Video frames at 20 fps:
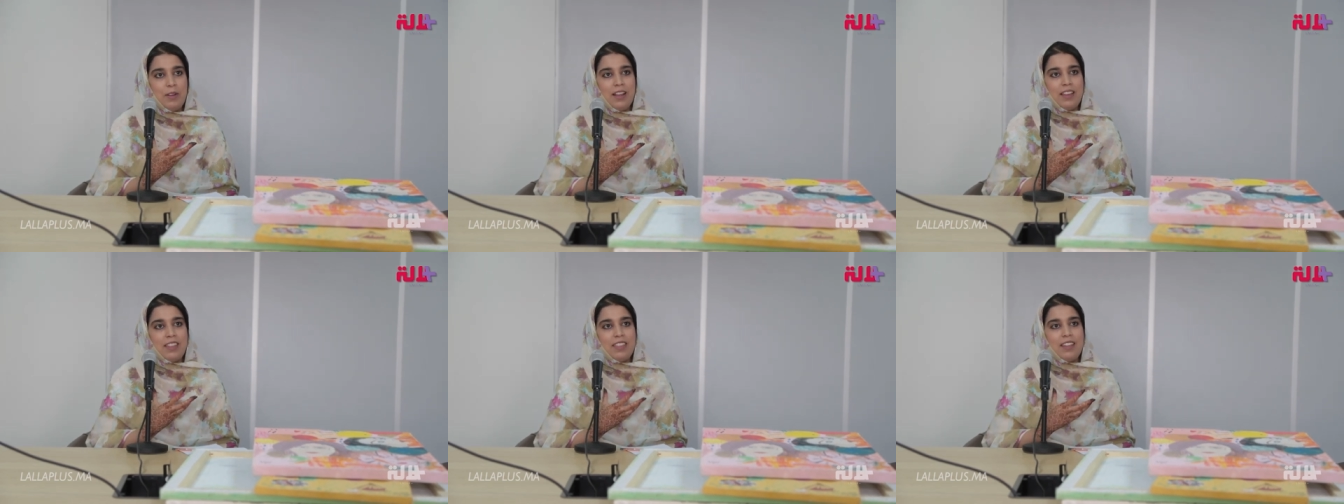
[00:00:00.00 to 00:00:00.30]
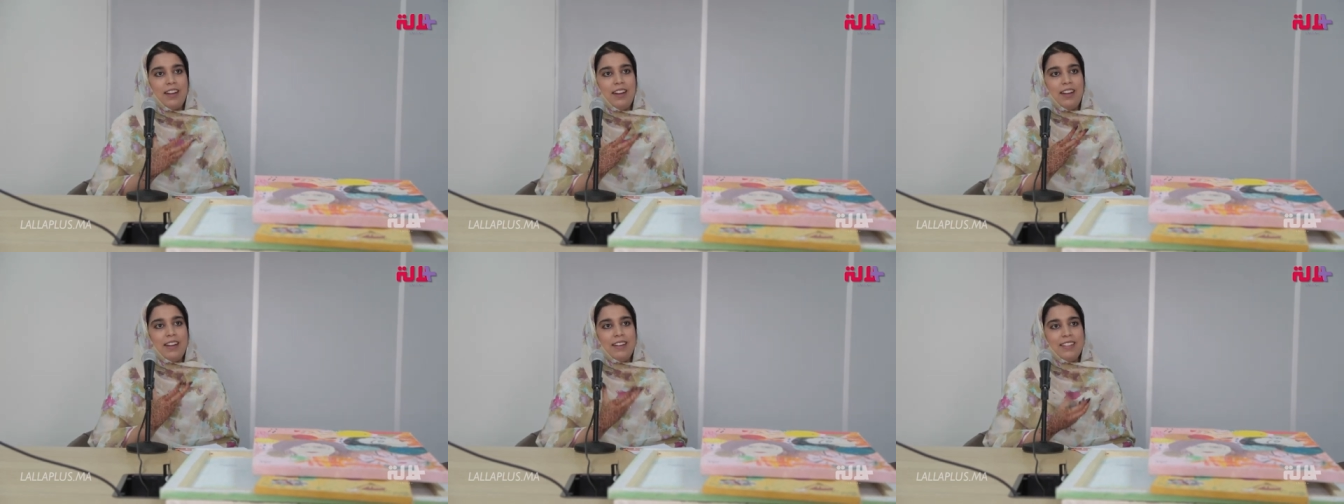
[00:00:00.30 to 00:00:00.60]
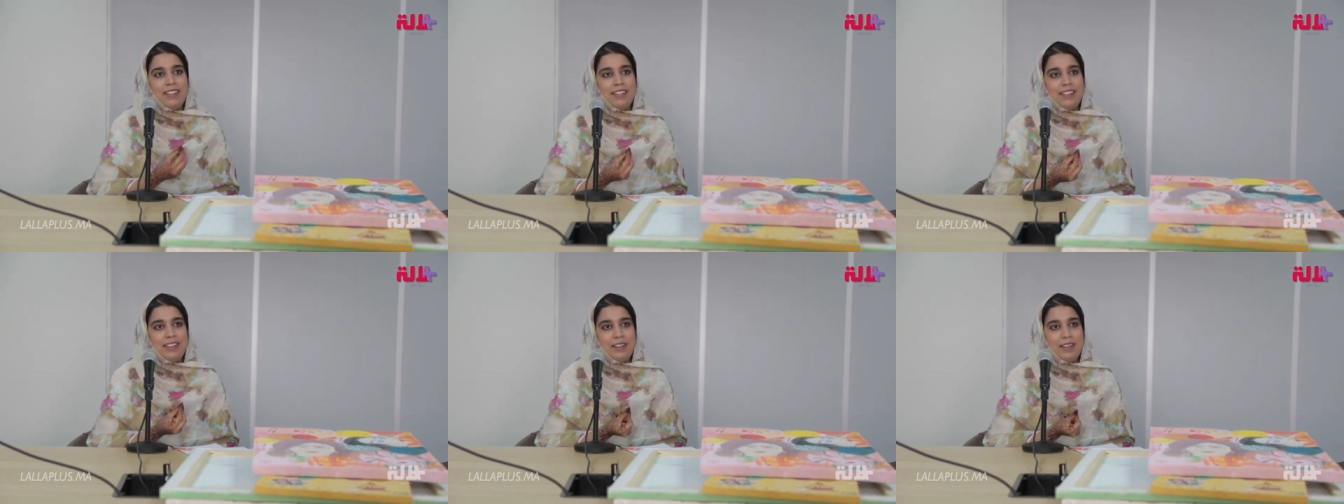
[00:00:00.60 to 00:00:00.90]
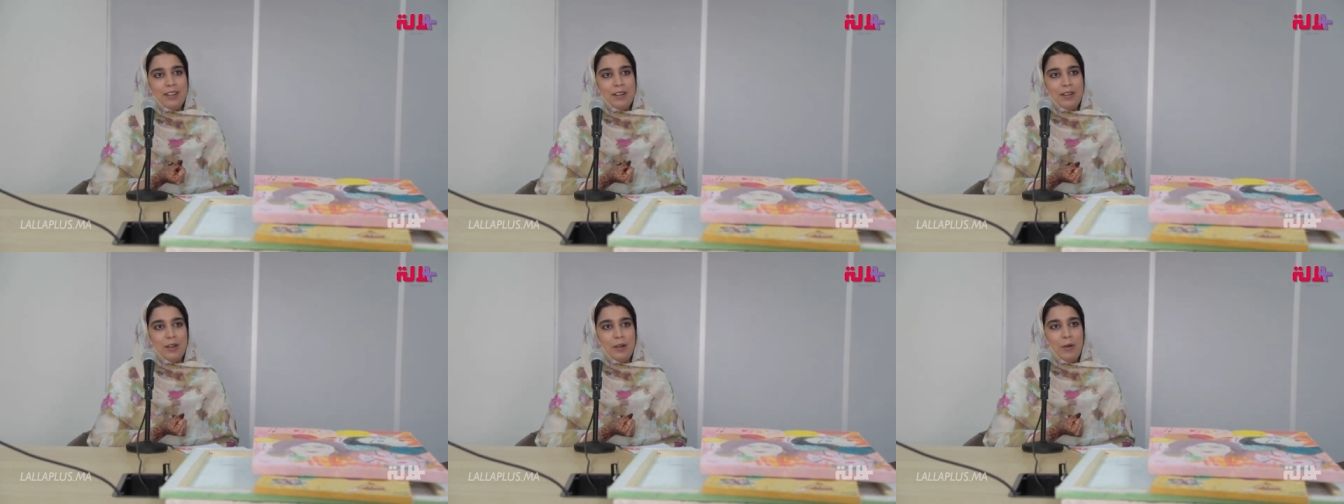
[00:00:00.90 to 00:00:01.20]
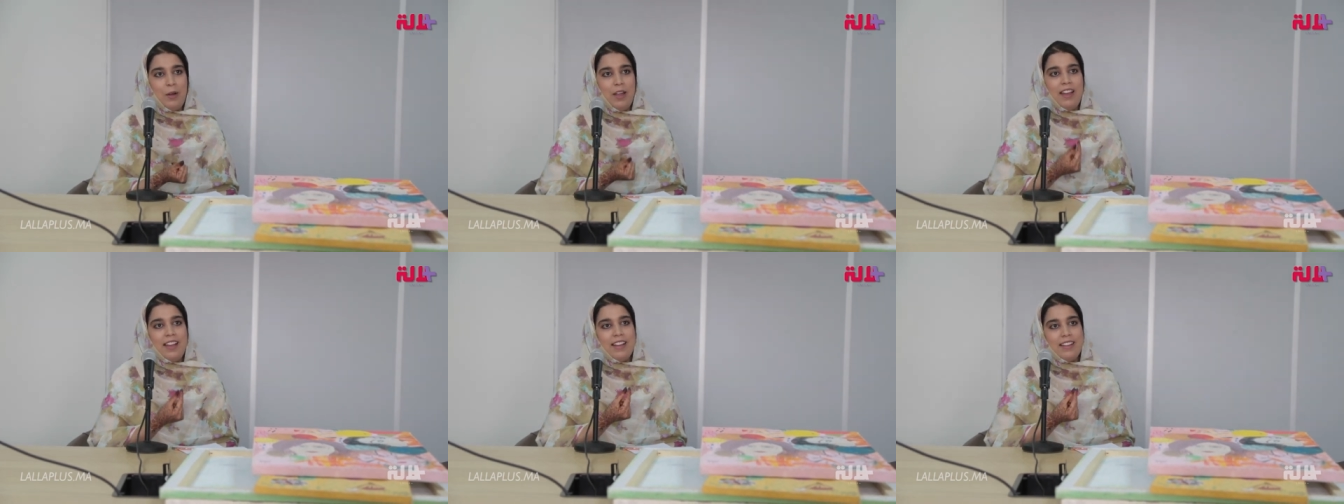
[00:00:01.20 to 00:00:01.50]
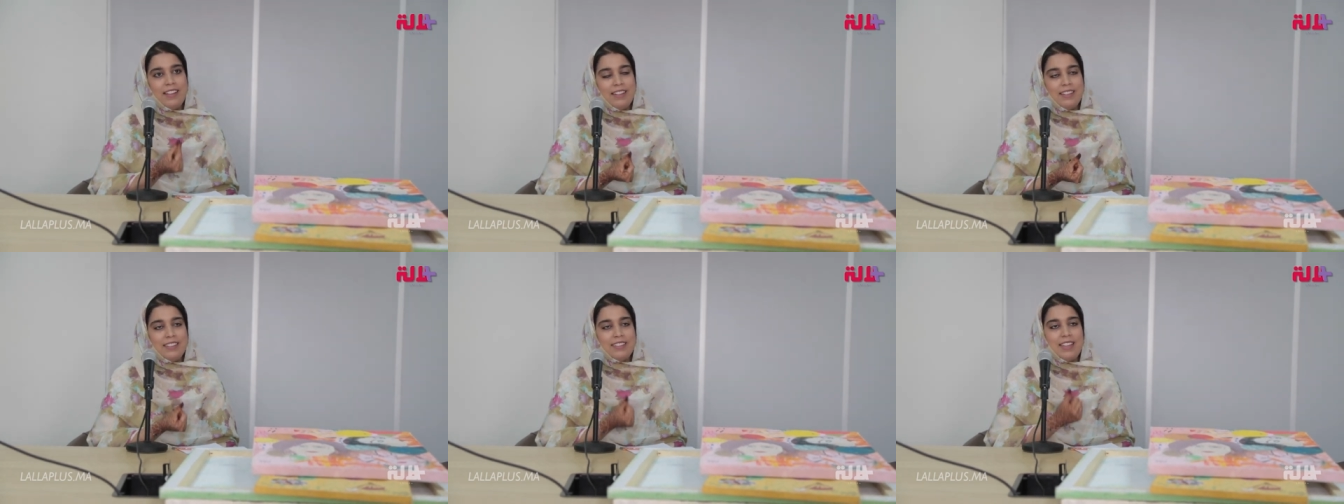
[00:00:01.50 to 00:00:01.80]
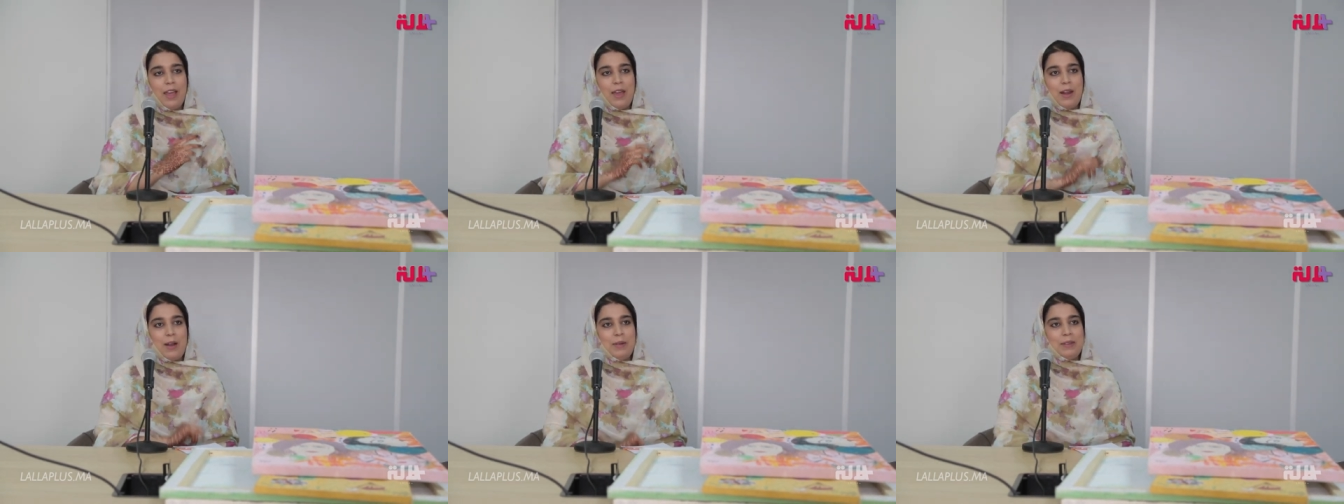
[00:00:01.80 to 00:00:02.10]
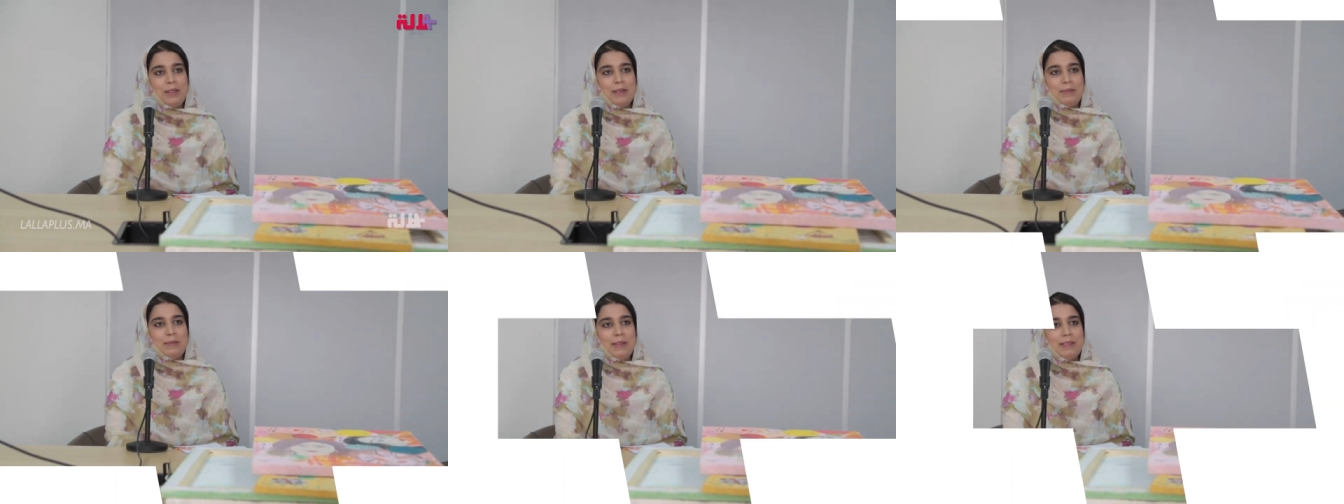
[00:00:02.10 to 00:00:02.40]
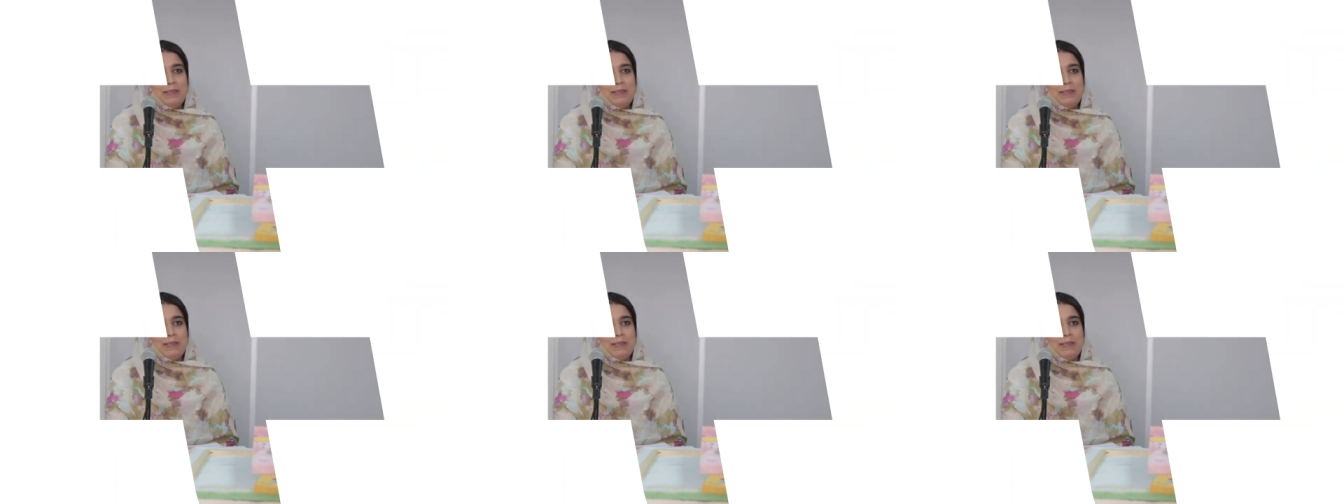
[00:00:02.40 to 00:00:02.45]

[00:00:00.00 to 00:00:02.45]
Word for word: اكثر عن اللوحه صحراويه